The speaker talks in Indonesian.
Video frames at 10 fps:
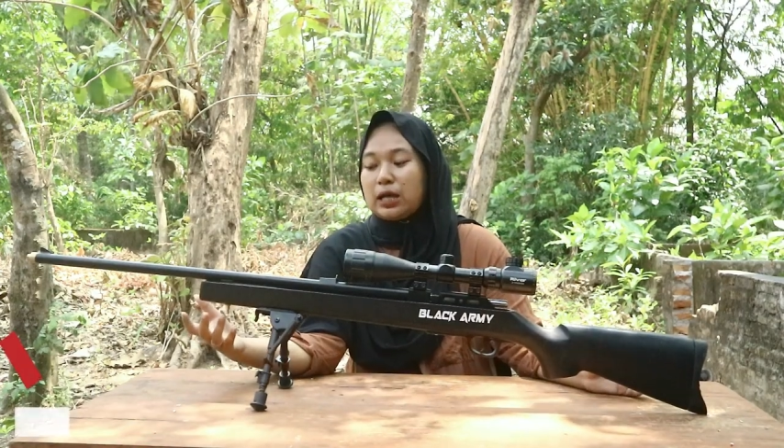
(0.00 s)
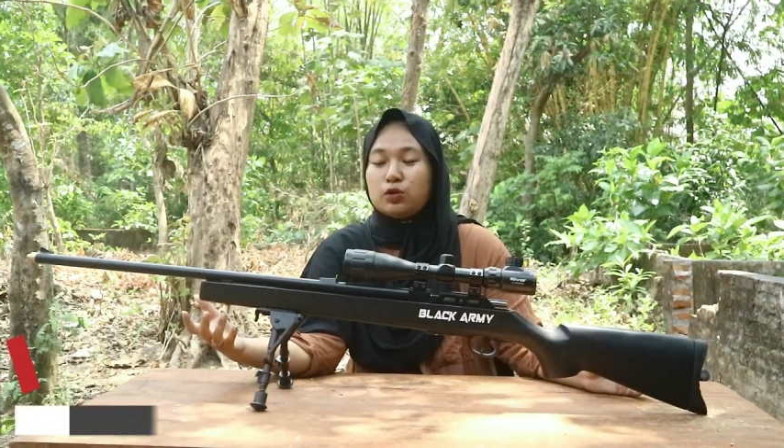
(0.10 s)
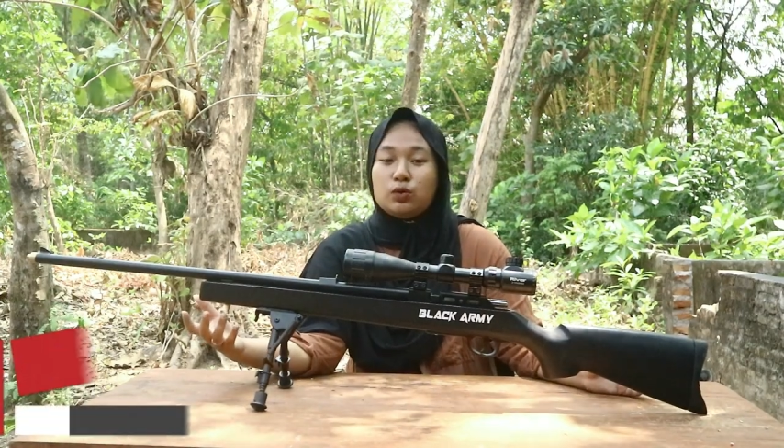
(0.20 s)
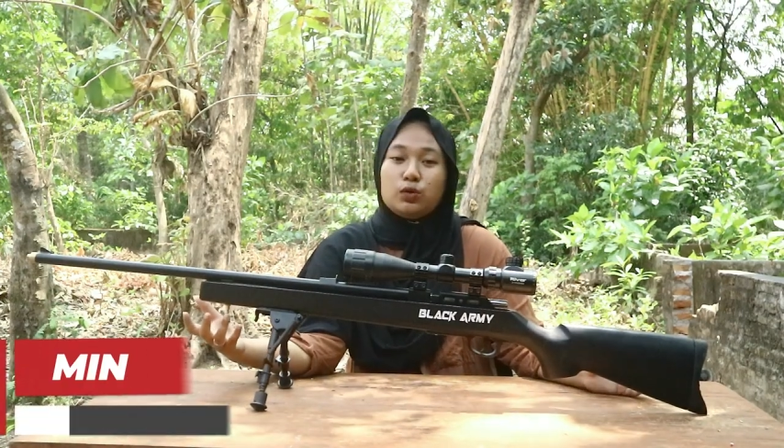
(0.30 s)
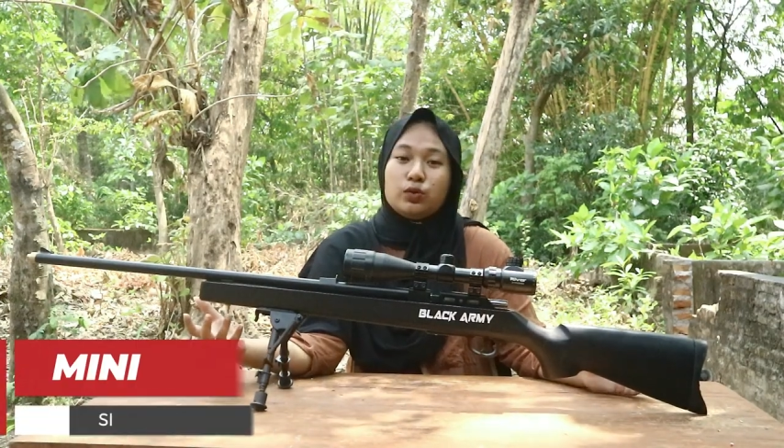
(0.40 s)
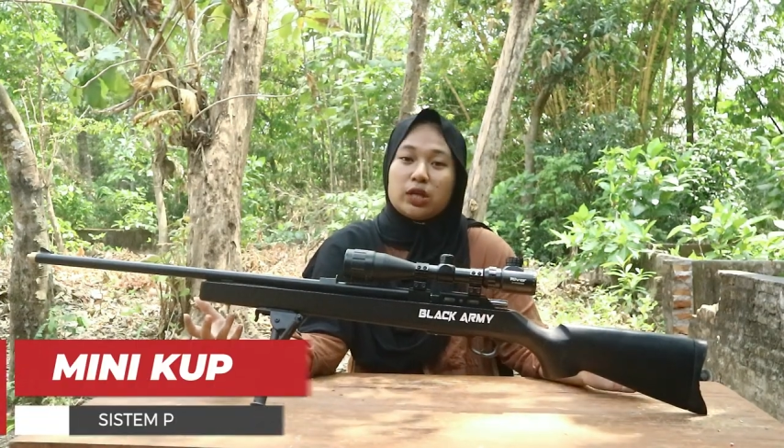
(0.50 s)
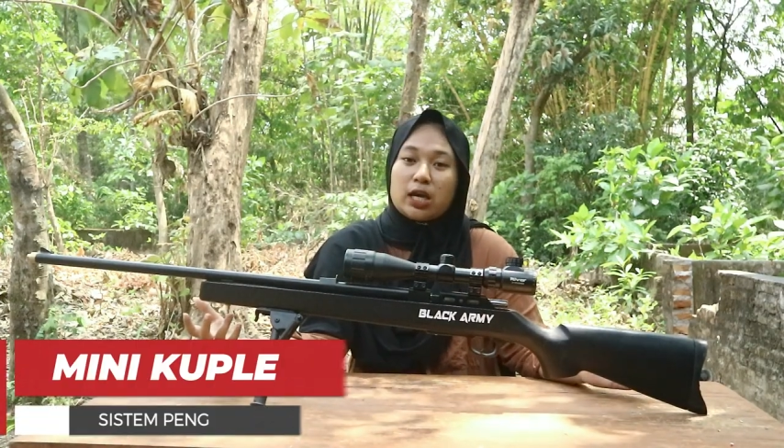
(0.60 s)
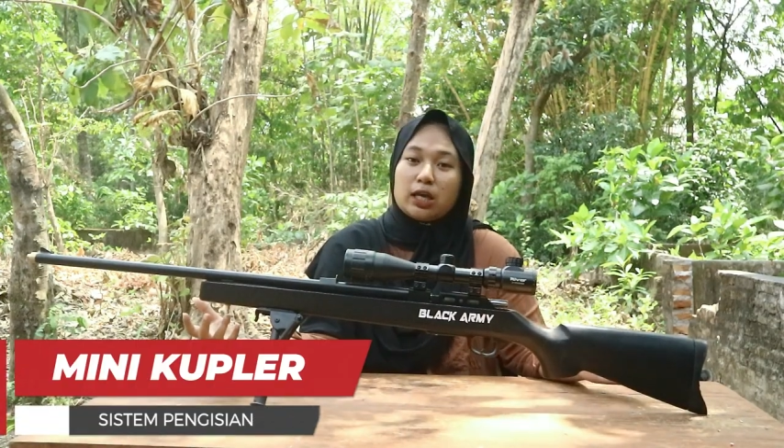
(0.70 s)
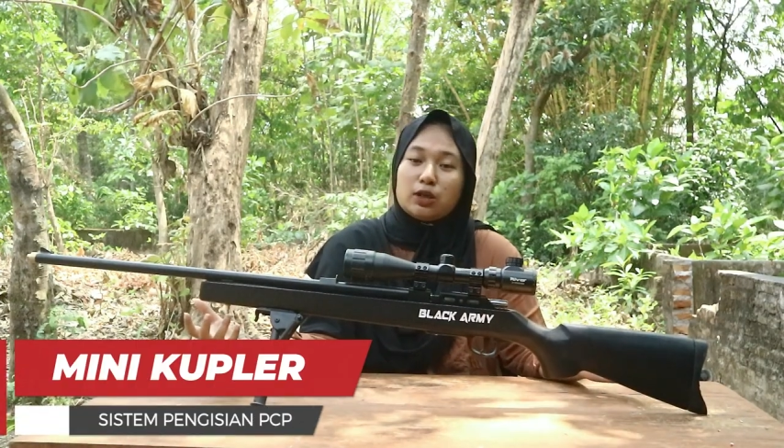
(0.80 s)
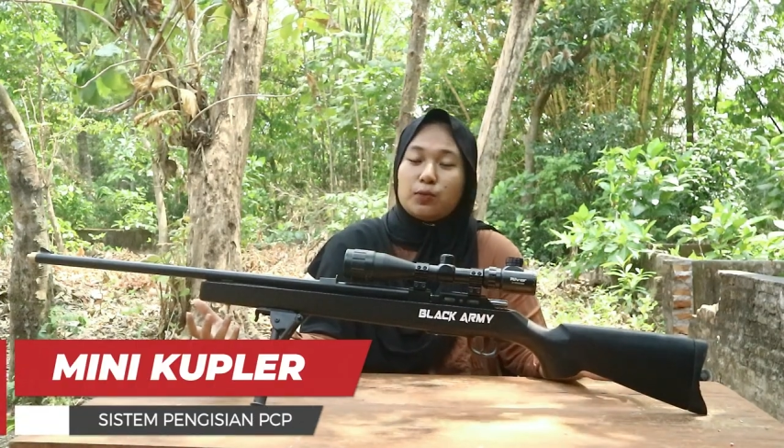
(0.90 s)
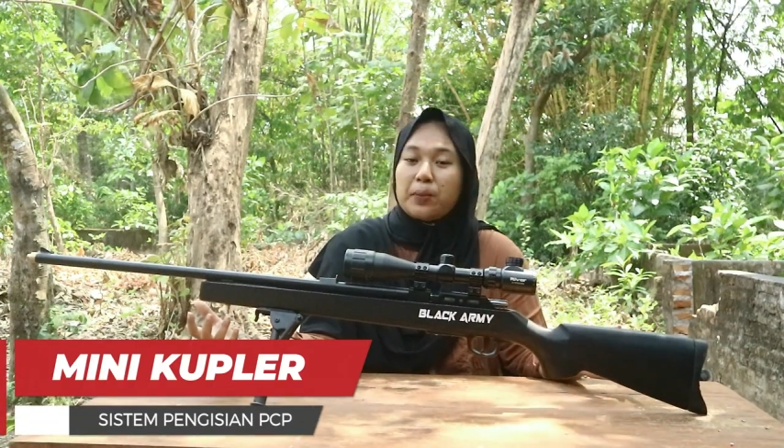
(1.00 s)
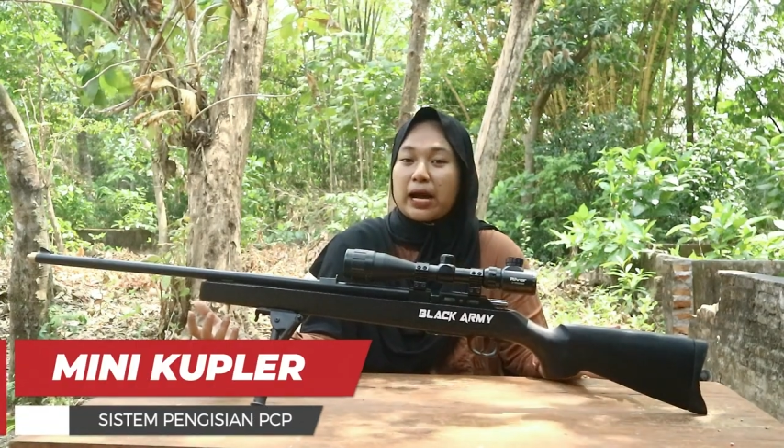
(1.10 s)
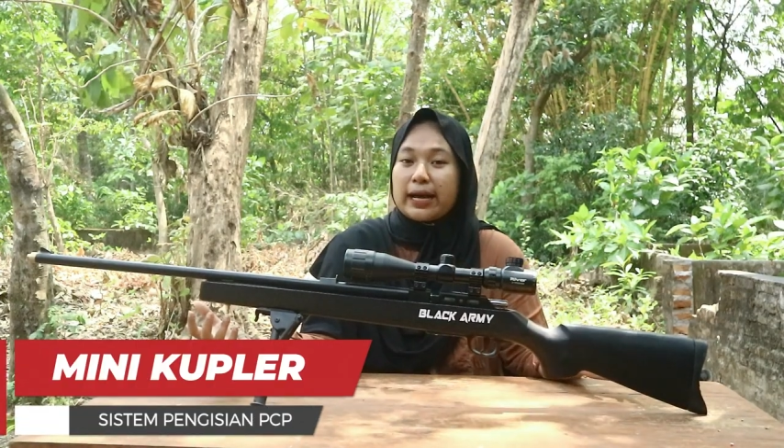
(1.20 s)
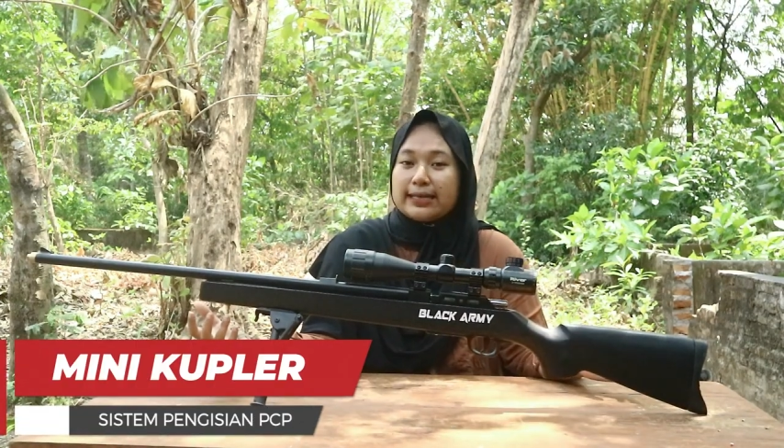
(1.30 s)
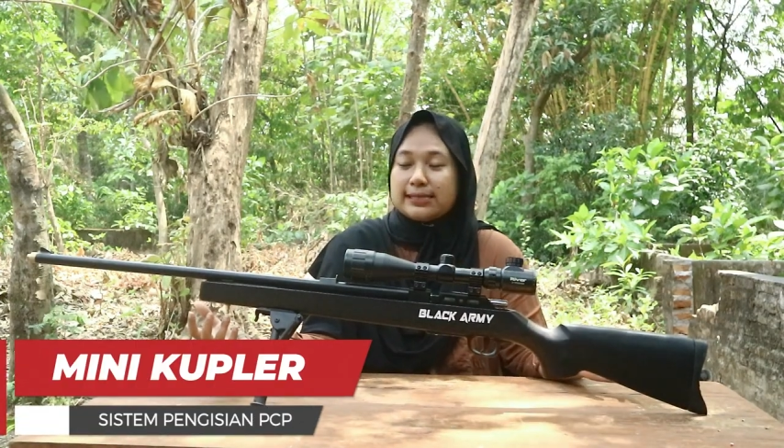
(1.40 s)
Yang dulunya itu
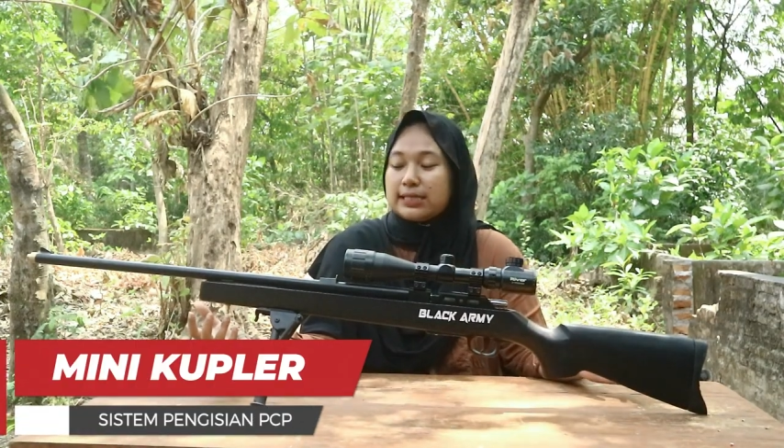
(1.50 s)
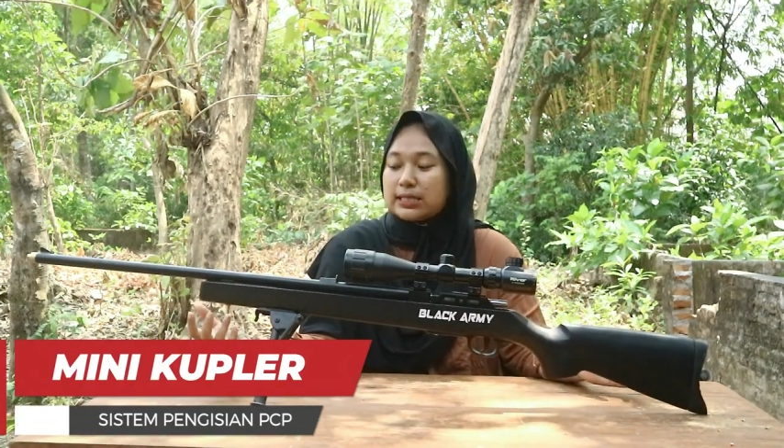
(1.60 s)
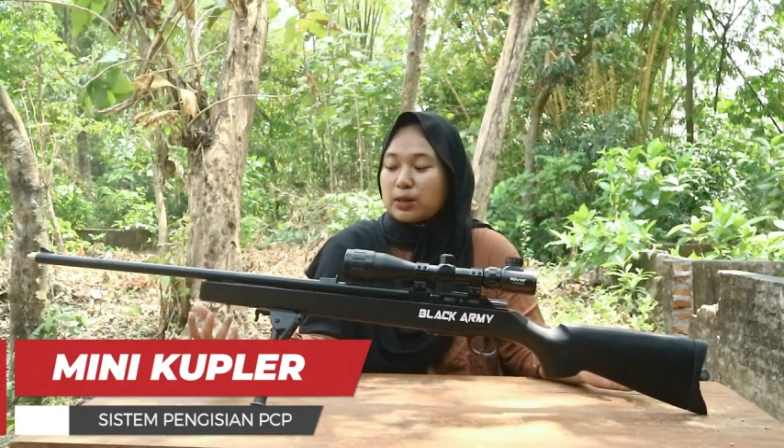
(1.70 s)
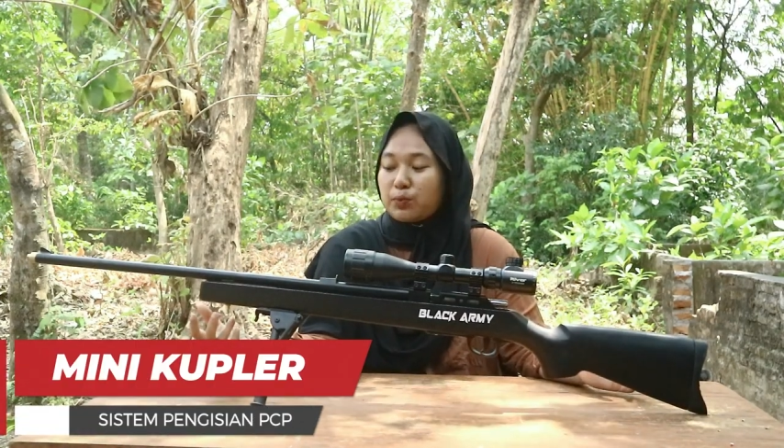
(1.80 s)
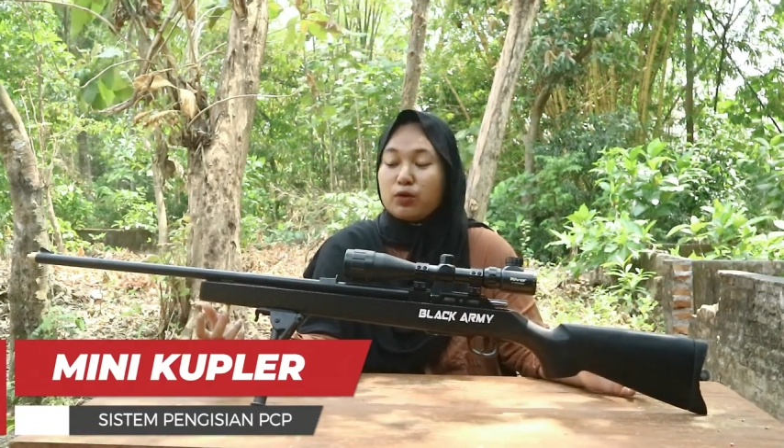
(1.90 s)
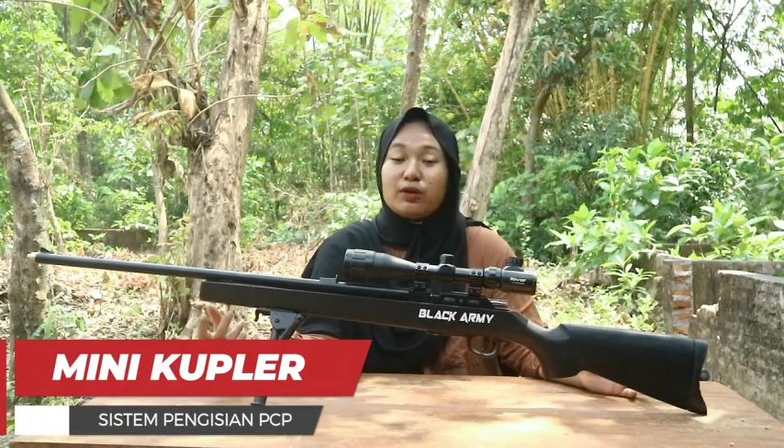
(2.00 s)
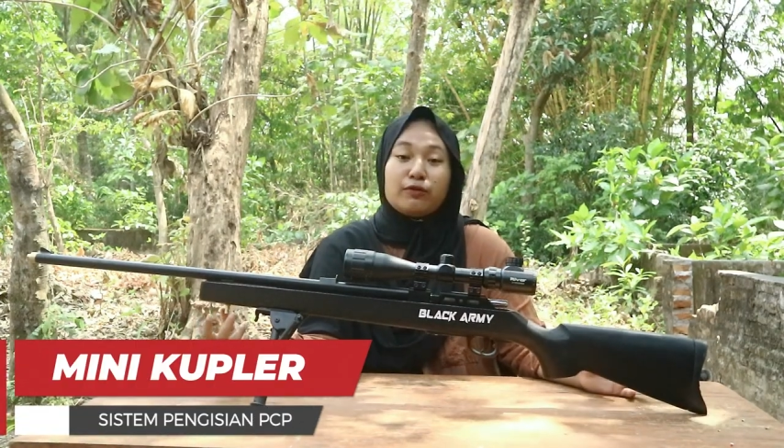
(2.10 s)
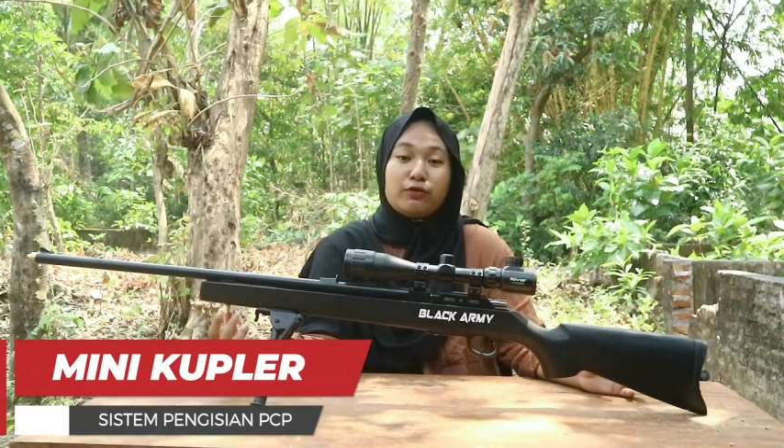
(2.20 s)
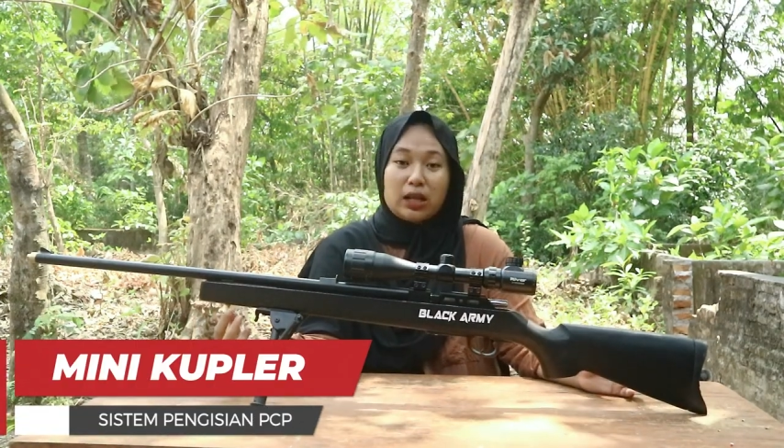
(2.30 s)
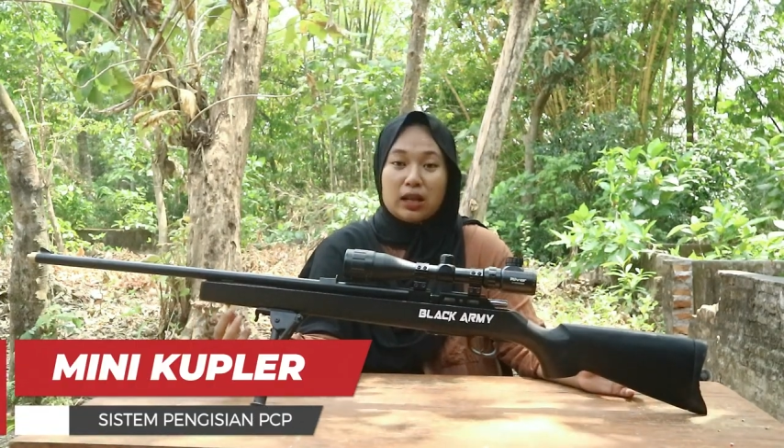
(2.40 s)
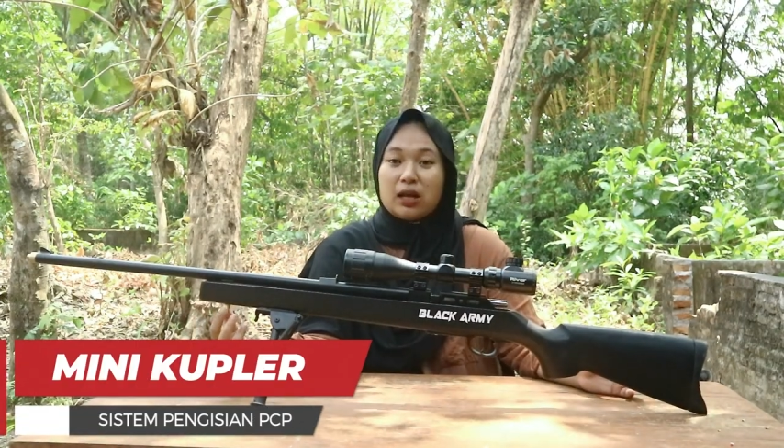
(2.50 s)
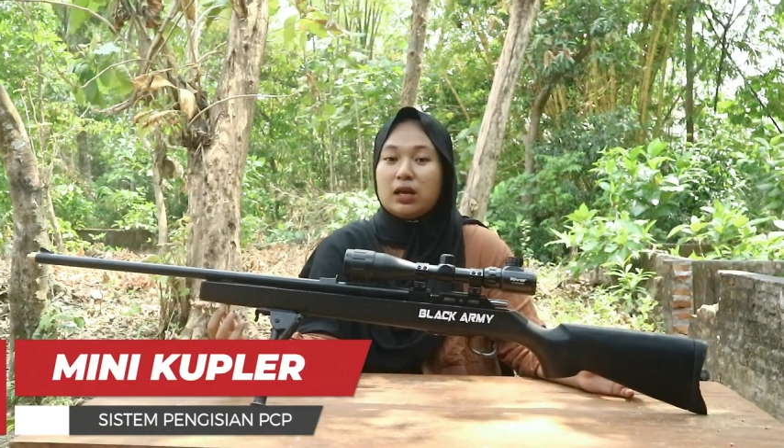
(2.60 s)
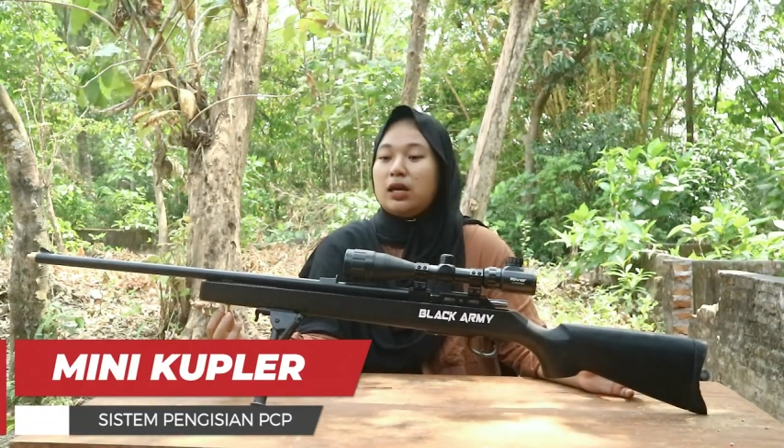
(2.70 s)
pakai sistem quick fill,